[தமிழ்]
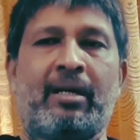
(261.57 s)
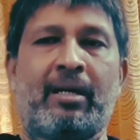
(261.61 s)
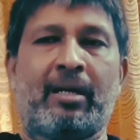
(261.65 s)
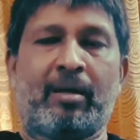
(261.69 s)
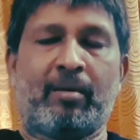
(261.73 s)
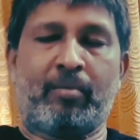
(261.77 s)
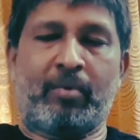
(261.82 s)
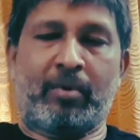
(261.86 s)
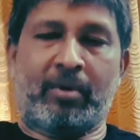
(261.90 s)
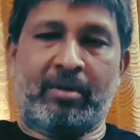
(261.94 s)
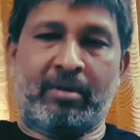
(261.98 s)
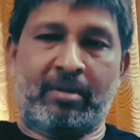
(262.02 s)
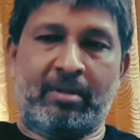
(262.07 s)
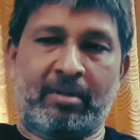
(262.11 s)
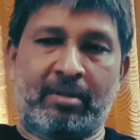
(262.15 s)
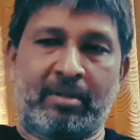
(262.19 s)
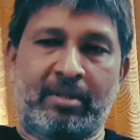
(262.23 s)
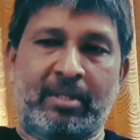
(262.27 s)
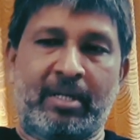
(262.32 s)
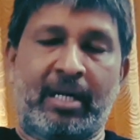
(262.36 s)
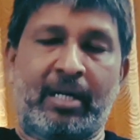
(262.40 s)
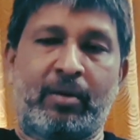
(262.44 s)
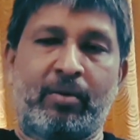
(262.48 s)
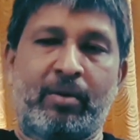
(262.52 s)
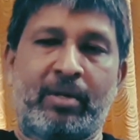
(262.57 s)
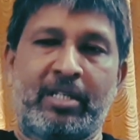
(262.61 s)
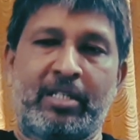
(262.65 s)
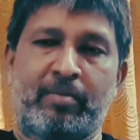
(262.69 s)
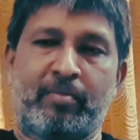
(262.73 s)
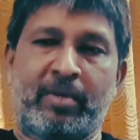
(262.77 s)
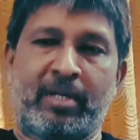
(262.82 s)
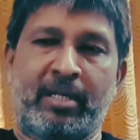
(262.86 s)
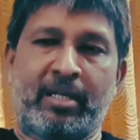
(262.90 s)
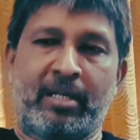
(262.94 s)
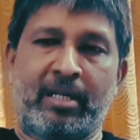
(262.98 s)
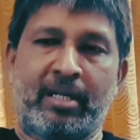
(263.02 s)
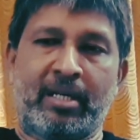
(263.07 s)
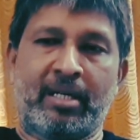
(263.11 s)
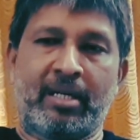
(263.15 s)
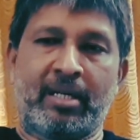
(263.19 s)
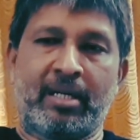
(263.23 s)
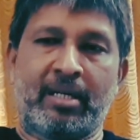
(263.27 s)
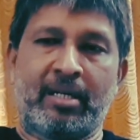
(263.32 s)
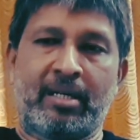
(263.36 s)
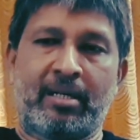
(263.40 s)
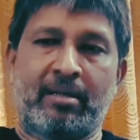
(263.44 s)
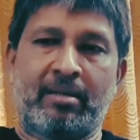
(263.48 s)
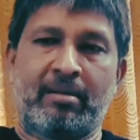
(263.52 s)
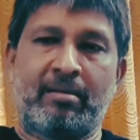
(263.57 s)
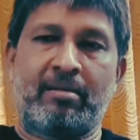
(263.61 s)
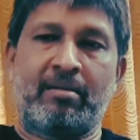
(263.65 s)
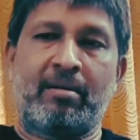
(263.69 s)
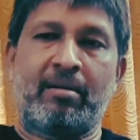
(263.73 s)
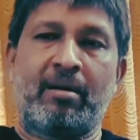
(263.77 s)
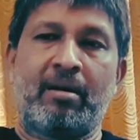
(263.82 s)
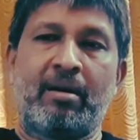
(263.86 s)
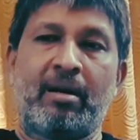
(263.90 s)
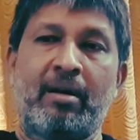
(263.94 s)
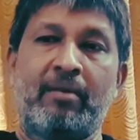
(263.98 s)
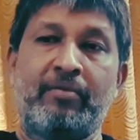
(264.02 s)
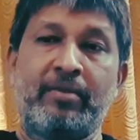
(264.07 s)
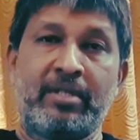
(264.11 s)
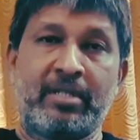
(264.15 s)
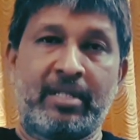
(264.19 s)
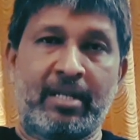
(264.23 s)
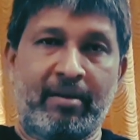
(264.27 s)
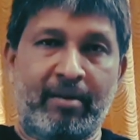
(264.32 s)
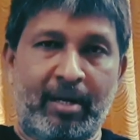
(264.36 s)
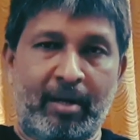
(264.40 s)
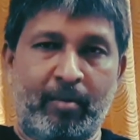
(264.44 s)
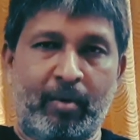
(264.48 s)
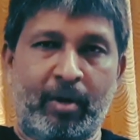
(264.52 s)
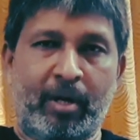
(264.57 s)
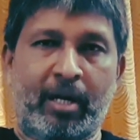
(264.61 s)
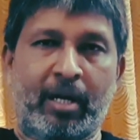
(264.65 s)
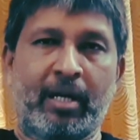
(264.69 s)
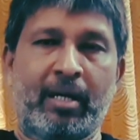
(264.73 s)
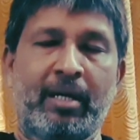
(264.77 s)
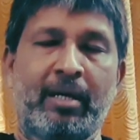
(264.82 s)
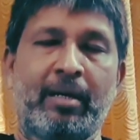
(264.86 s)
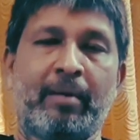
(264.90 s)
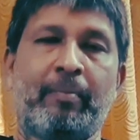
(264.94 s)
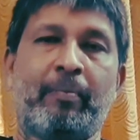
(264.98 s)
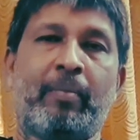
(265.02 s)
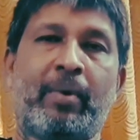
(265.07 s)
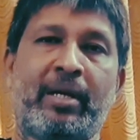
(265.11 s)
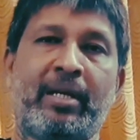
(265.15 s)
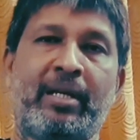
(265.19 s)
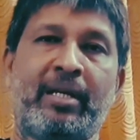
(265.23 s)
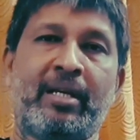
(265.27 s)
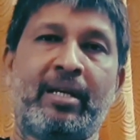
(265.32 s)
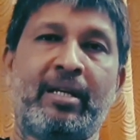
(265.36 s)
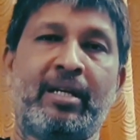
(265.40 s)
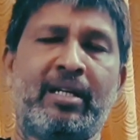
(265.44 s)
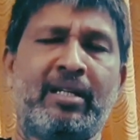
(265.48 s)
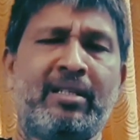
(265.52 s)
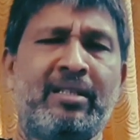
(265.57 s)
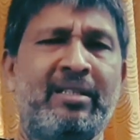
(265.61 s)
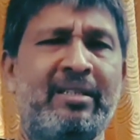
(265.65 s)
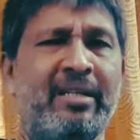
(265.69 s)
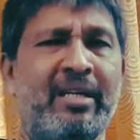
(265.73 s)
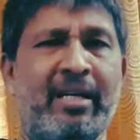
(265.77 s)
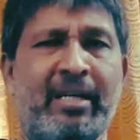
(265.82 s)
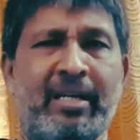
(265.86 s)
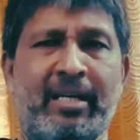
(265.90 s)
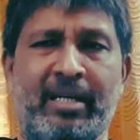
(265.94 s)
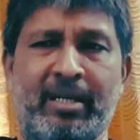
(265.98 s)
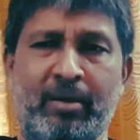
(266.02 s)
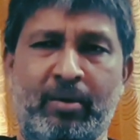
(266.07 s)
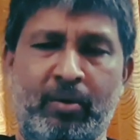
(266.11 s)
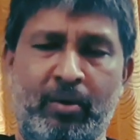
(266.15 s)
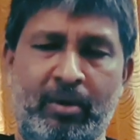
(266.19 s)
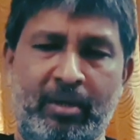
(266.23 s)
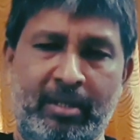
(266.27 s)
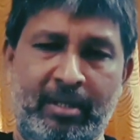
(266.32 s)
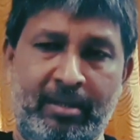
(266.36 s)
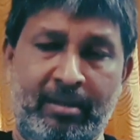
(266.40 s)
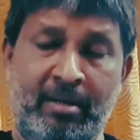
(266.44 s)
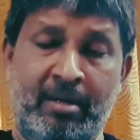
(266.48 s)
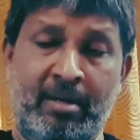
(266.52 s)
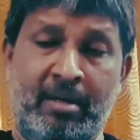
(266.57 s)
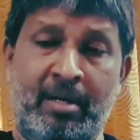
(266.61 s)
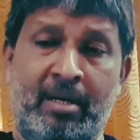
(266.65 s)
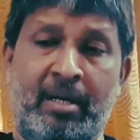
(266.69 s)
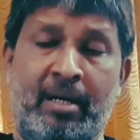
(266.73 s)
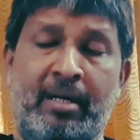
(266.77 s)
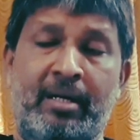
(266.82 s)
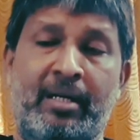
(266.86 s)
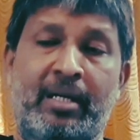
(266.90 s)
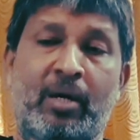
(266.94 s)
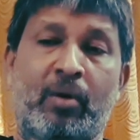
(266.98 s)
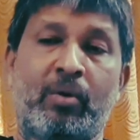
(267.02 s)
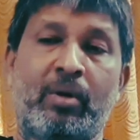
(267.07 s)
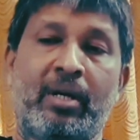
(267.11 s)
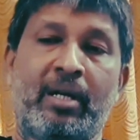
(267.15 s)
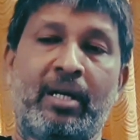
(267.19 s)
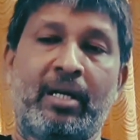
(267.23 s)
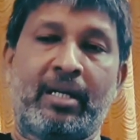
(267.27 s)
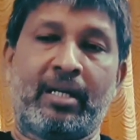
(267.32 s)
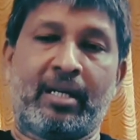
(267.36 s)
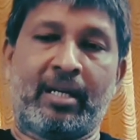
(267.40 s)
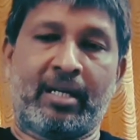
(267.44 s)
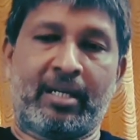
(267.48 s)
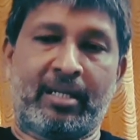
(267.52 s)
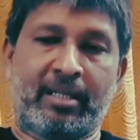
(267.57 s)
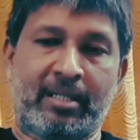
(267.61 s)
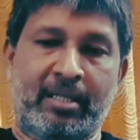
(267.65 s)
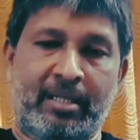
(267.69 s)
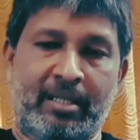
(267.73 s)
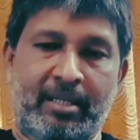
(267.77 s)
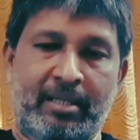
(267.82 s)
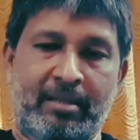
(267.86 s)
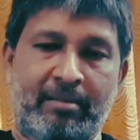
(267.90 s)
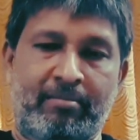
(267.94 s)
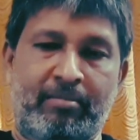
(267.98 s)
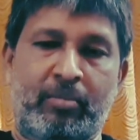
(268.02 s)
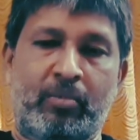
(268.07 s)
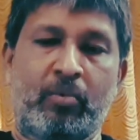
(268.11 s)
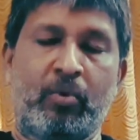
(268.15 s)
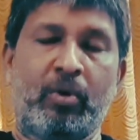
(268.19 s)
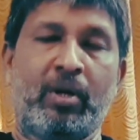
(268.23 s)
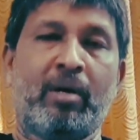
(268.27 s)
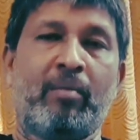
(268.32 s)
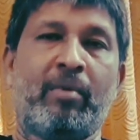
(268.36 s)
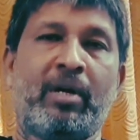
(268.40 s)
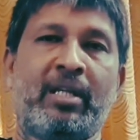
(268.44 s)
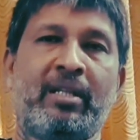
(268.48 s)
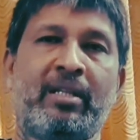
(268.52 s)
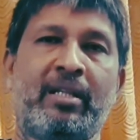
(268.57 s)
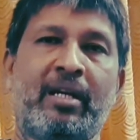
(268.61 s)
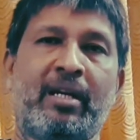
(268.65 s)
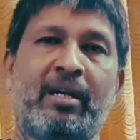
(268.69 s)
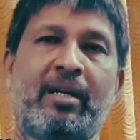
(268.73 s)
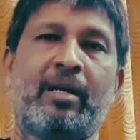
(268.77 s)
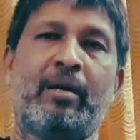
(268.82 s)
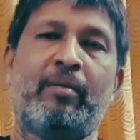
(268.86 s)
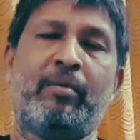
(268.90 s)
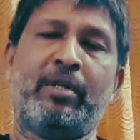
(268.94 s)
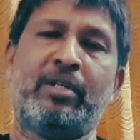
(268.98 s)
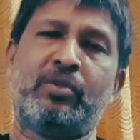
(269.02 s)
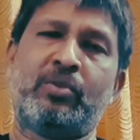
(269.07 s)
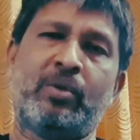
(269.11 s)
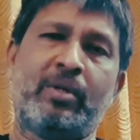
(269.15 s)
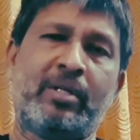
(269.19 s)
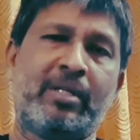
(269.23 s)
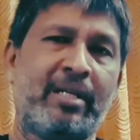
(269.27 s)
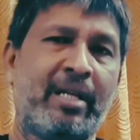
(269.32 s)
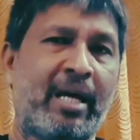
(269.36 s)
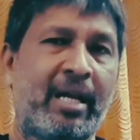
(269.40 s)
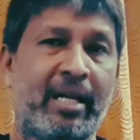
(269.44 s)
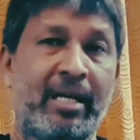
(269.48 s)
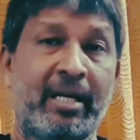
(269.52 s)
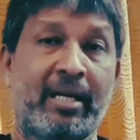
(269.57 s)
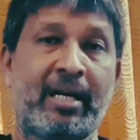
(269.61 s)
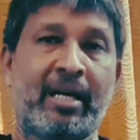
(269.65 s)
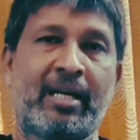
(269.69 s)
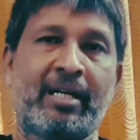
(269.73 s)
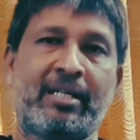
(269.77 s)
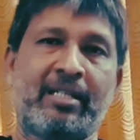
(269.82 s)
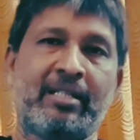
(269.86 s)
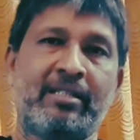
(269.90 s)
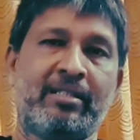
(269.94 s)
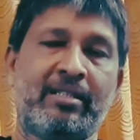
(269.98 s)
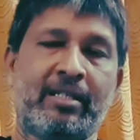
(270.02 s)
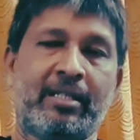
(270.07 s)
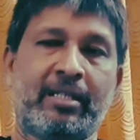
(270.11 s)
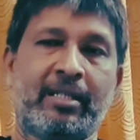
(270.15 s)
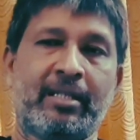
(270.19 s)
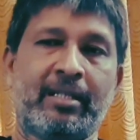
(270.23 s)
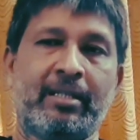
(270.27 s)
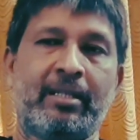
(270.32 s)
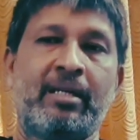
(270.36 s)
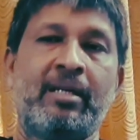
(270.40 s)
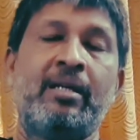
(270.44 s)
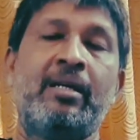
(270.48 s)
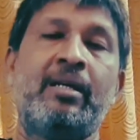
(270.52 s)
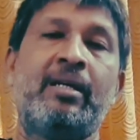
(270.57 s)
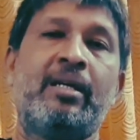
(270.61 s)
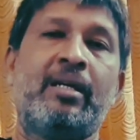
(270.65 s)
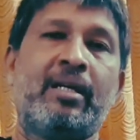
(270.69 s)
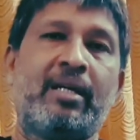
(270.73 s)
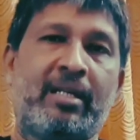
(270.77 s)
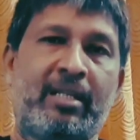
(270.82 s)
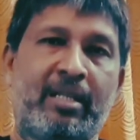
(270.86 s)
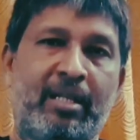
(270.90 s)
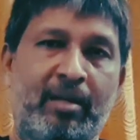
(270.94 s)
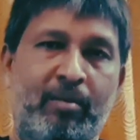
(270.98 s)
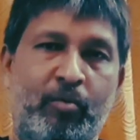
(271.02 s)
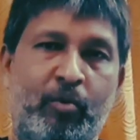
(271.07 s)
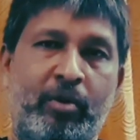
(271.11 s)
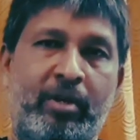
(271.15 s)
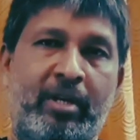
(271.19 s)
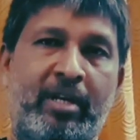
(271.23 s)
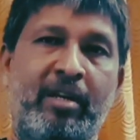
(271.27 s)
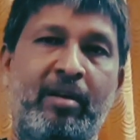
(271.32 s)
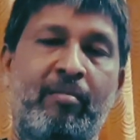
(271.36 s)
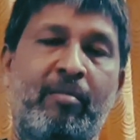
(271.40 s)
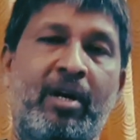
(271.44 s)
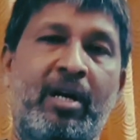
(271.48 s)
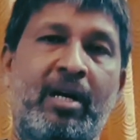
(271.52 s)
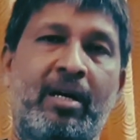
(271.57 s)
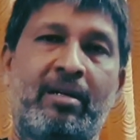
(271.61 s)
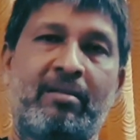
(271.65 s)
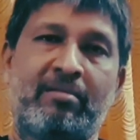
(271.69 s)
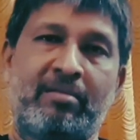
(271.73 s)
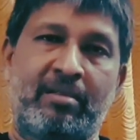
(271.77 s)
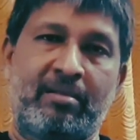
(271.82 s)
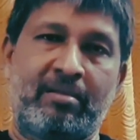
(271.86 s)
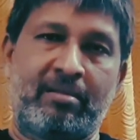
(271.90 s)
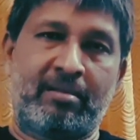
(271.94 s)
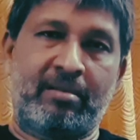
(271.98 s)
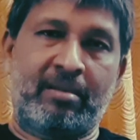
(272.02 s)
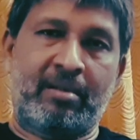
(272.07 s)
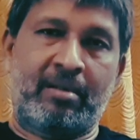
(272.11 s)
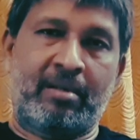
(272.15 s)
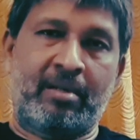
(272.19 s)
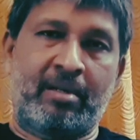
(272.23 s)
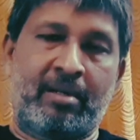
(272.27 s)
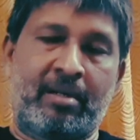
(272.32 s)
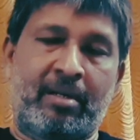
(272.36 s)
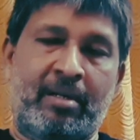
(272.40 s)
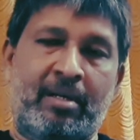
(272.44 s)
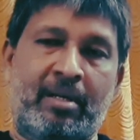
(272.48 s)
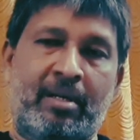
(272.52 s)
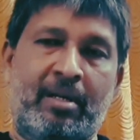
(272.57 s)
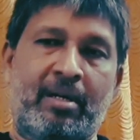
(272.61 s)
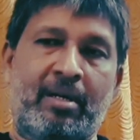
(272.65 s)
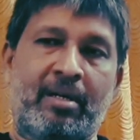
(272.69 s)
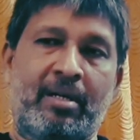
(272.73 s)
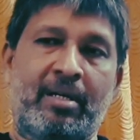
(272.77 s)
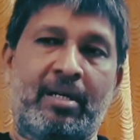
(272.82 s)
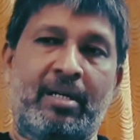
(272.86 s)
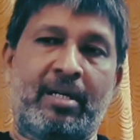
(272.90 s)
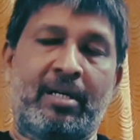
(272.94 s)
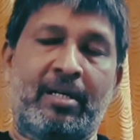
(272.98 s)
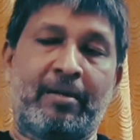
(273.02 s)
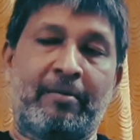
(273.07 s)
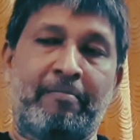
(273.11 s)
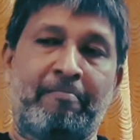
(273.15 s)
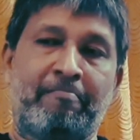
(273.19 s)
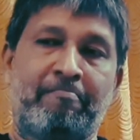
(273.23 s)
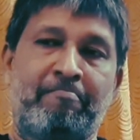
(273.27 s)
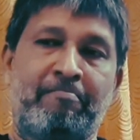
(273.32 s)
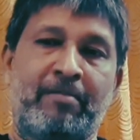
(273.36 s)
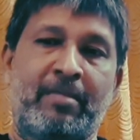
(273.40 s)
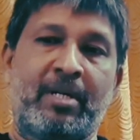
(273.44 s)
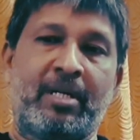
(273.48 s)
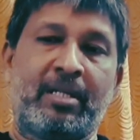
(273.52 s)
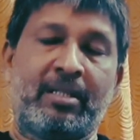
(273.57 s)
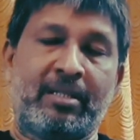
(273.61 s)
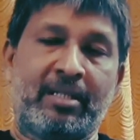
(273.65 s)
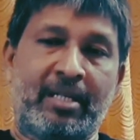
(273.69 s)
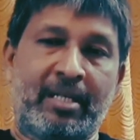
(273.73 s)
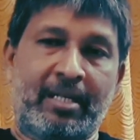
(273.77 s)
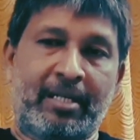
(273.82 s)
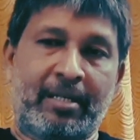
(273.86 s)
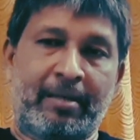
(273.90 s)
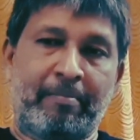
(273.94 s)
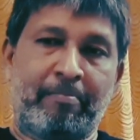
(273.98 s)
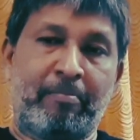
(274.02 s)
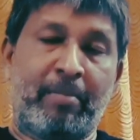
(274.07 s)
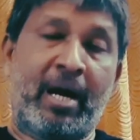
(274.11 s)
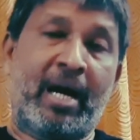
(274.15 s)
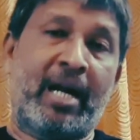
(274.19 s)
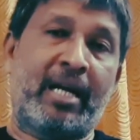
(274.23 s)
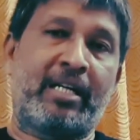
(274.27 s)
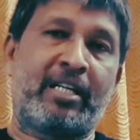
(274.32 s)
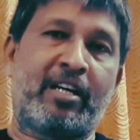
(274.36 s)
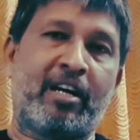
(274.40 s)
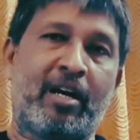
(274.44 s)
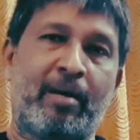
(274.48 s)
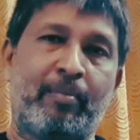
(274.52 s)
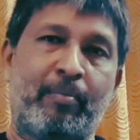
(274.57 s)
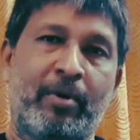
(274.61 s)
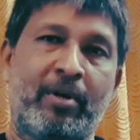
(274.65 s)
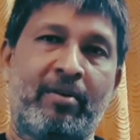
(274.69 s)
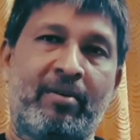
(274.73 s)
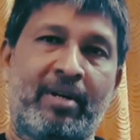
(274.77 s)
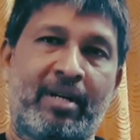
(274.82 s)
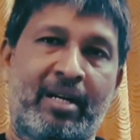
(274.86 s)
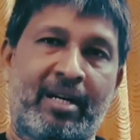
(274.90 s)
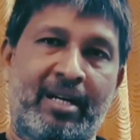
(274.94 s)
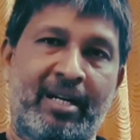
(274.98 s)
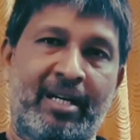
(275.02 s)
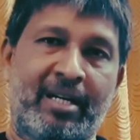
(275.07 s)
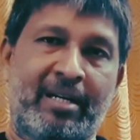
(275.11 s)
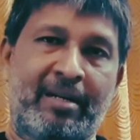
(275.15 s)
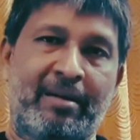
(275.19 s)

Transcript: அப்புறம் அந்த அட்வர்டைஸ்மெண்ட் ஆஃபீஸில் வேலை பார்க்குற பையன்லேருந்து நிறைய ஒரு டவுனில் இருக்கிற அந்த குள்ள மனிதர் அப்படின்னு சொல்லிட்டு நிறைய கேரக்டர்ஸ் இருக்குது இதில் முக்கியமாக அந்த பேட் காப்பாக வர்ற